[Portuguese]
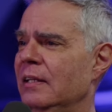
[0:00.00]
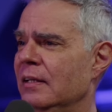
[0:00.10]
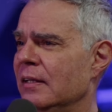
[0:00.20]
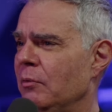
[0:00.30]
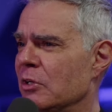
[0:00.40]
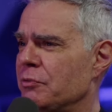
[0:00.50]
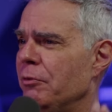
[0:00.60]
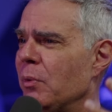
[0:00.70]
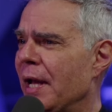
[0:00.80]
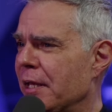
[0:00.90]
né? Que eu acho que
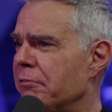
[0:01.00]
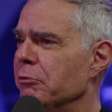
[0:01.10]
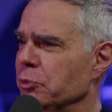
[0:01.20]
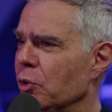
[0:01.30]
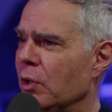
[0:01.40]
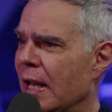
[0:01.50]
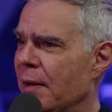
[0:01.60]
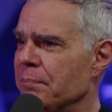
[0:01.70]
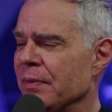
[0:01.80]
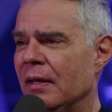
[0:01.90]
foi o cara que fundou lá.